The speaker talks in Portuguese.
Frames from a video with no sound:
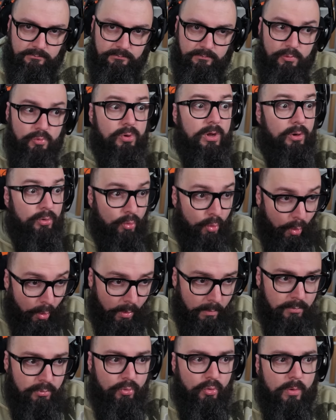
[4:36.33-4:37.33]
E o cara:
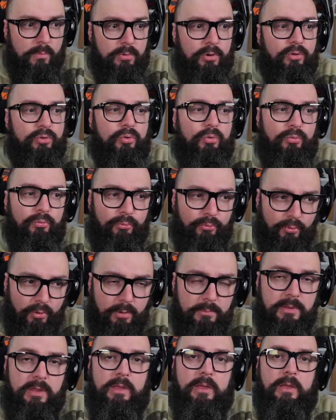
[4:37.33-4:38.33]
"Como? Como que eu tô com
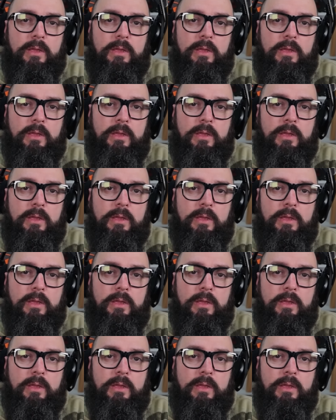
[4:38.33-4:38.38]
fome?"